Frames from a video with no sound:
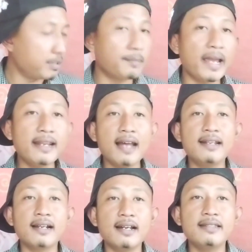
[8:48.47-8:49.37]

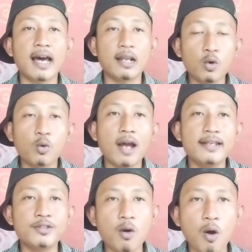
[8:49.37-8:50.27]
Berbeda dengan jalur
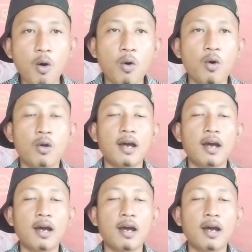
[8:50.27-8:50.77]
Wali Songo.